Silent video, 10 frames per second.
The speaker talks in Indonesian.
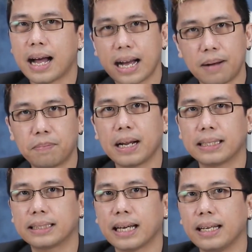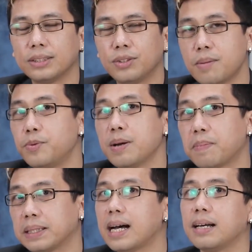anggaplah saya sudah punya
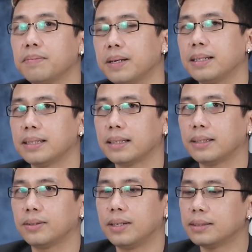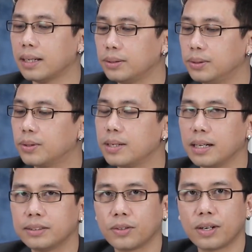pasangan pada saat itu dan saya duduk
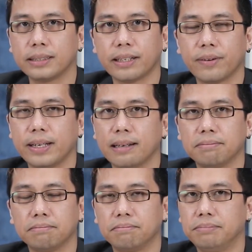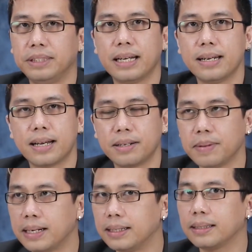dengan seorang cewek yang bidadari
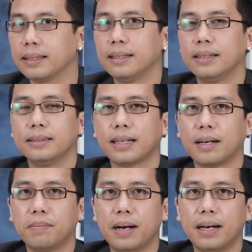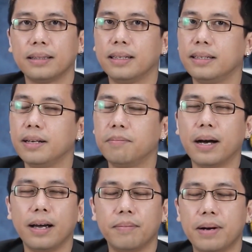banget, cakep banget dan dia
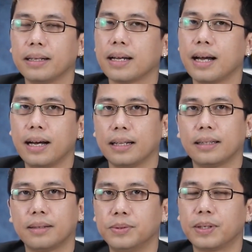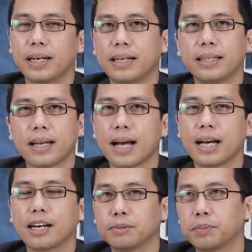baik banget, hangat, terbuka dan kita
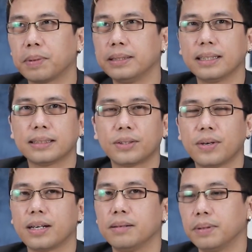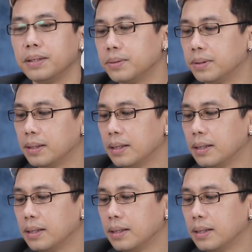akrab sepanjang satu hari yang penuh.